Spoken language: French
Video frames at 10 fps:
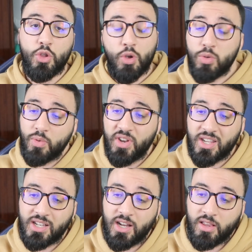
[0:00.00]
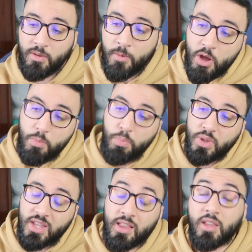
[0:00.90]
de nouvelles cartes
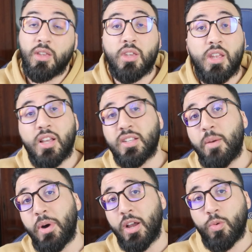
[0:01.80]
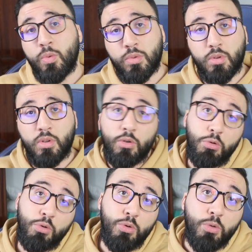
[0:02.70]
peut-être qu'ils apparaîtront dedans
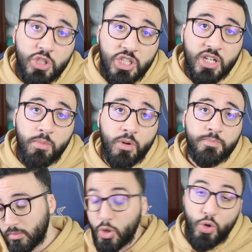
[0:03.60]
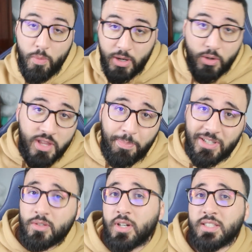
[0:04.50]
logiquement. Le mélo n'est
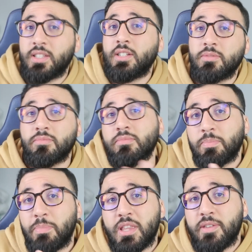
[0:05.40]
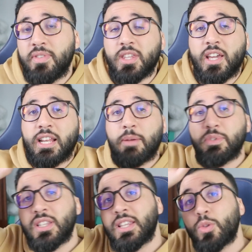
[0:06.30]
pas en reste, hein. magnifique, avec la
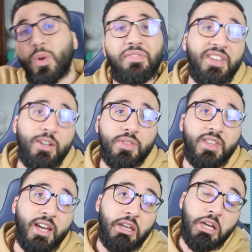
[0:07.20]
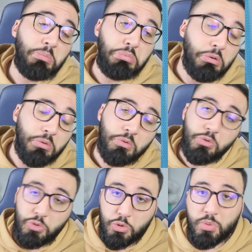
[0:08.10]
petite étoile filante derrière, pour le
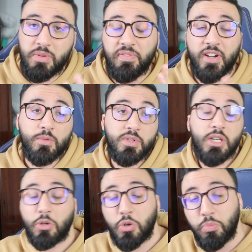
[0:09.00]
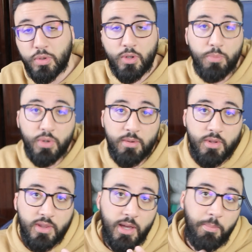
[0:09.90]
coup je suis fan aussi, alors que pourtant le Pokémon
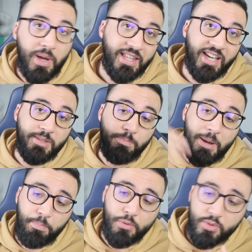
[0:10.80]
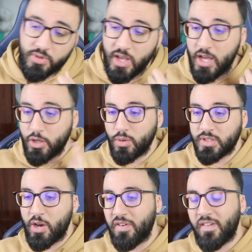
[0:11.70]
ne m'intéresse pas plus que
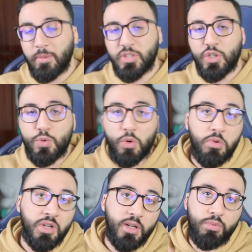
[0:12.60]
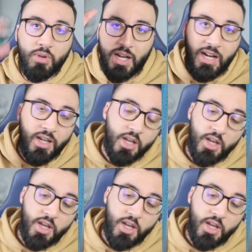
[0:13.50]
ça, on va avoir un petit gourmelet, bon là,